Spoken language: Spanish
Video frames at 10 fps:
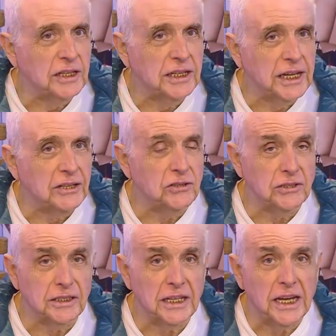del año,
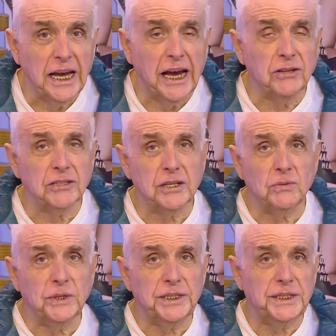año
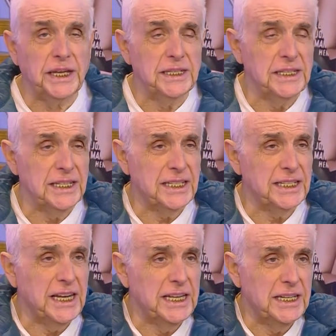
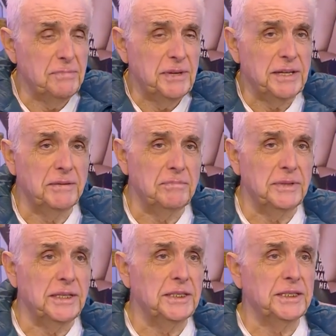56 me,
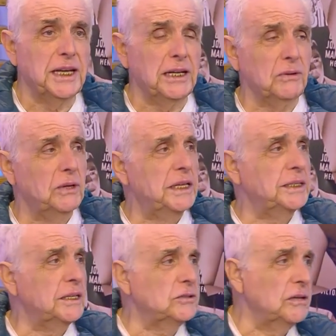entré a la Escuela de
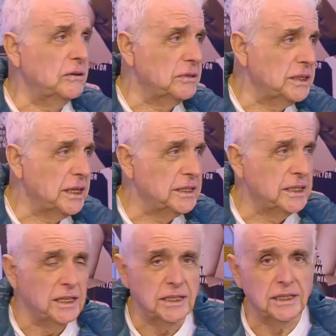Teatro de la Universidad de
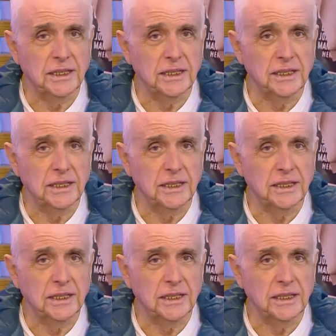Chile.